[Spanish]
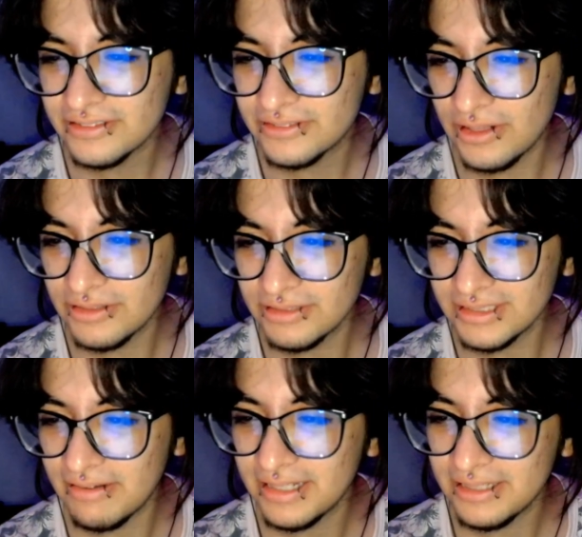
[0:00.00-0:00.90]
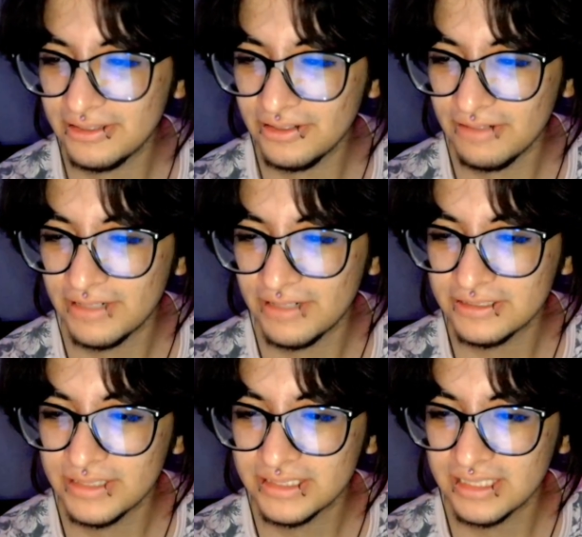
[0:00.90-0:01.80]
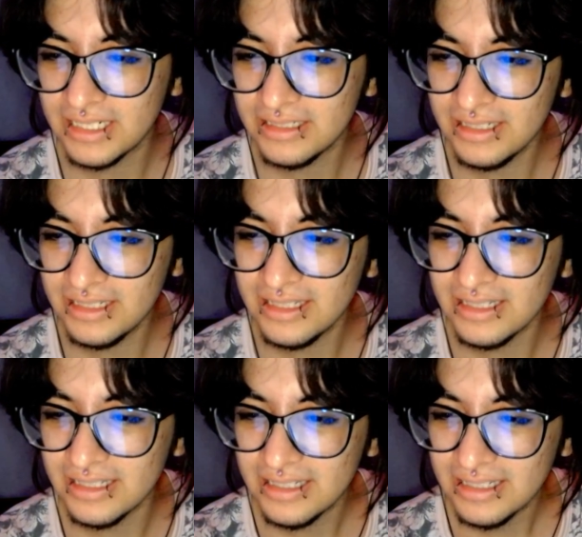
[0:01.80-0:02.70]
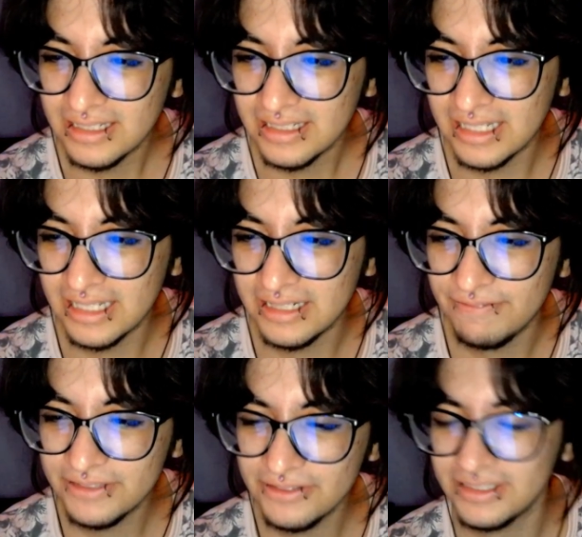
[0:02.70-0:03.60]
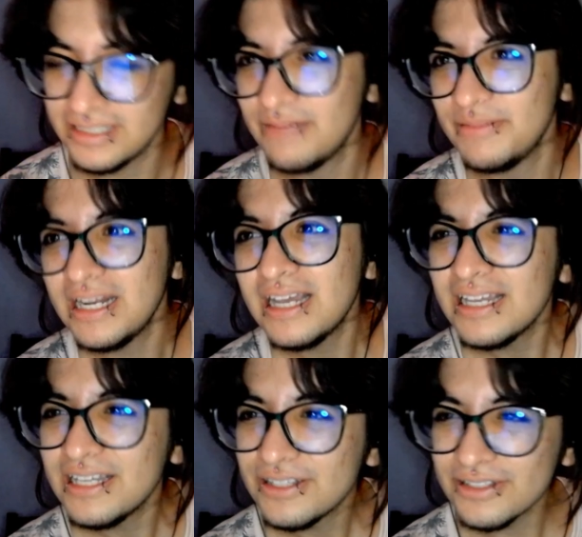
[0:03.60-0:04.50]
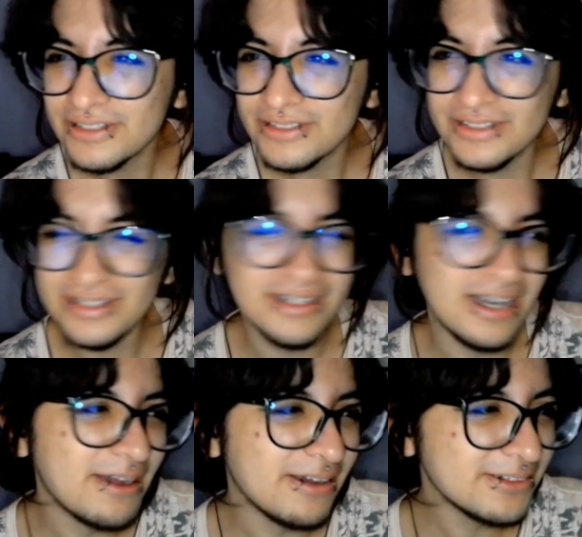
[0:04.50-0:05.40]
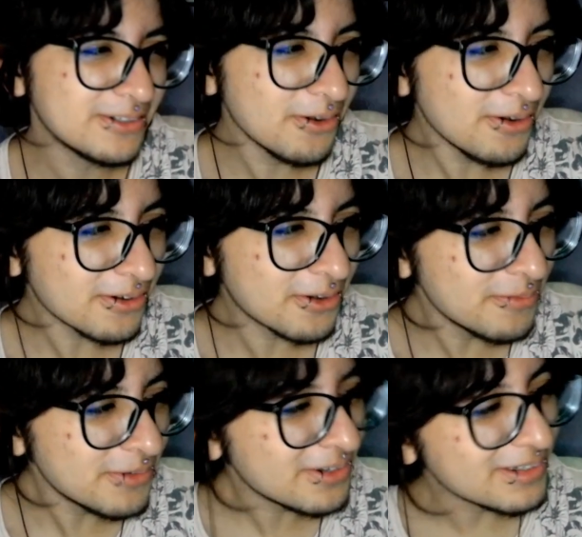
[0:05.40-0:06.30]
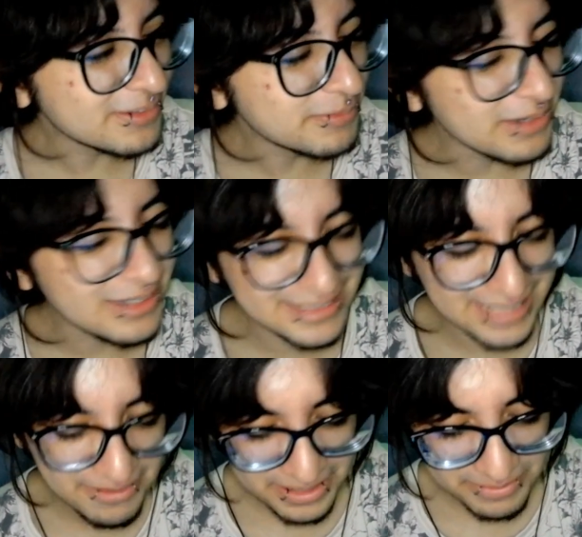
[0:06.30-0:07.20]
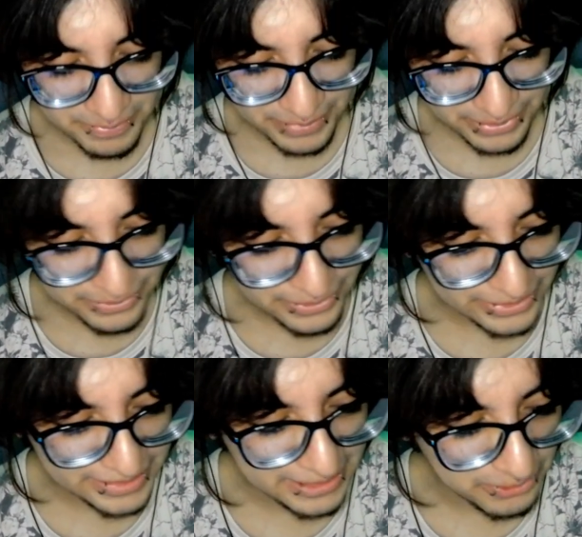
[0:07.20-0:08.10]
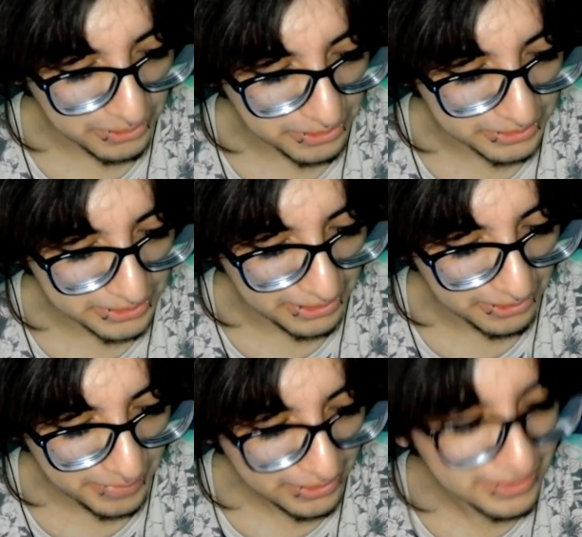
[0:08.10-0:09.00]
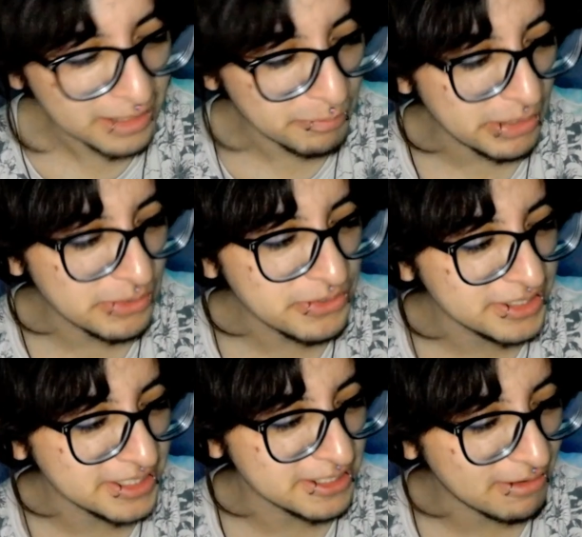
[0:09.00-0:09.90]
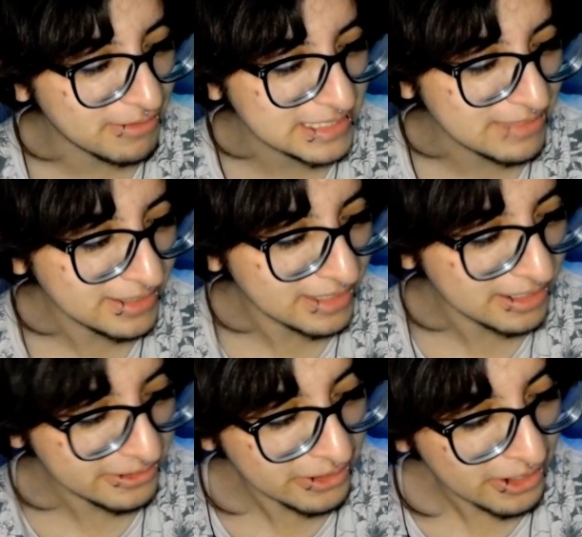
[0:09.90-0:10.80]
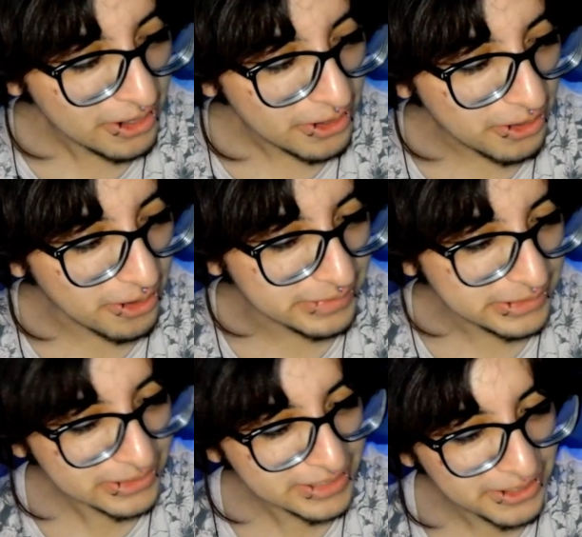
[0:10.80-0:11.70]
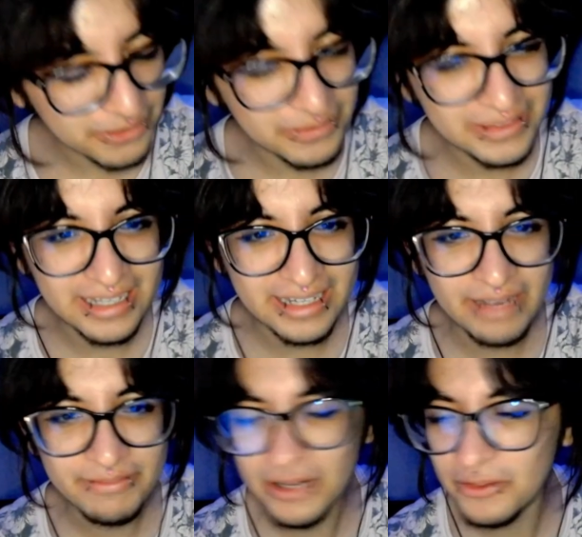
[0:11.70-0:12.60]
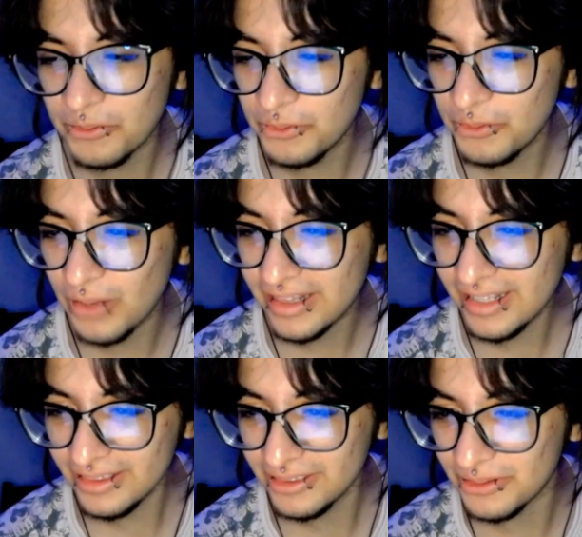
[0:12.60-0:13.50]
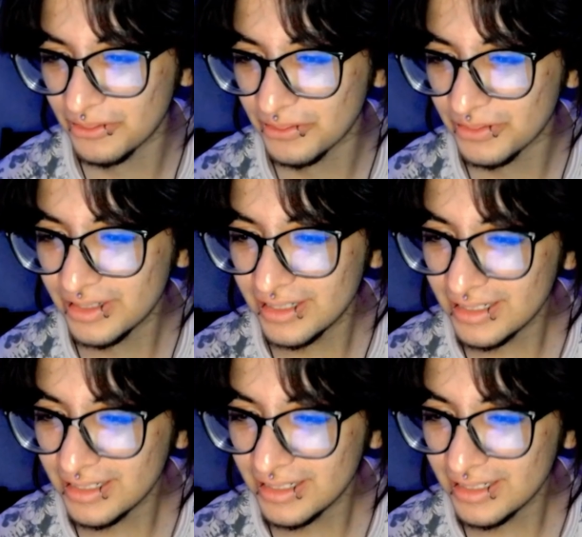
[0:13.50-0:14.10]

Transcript: Todo eso estaba dentro del frasco más grande que en efecto tenía miel. Ah, ¿Cómo? Es que a ver, me pregunto, si se dormía con el peluche y si lo abrazaba tanto, ¿cómo no se dio cuenta que había algo duro adentro?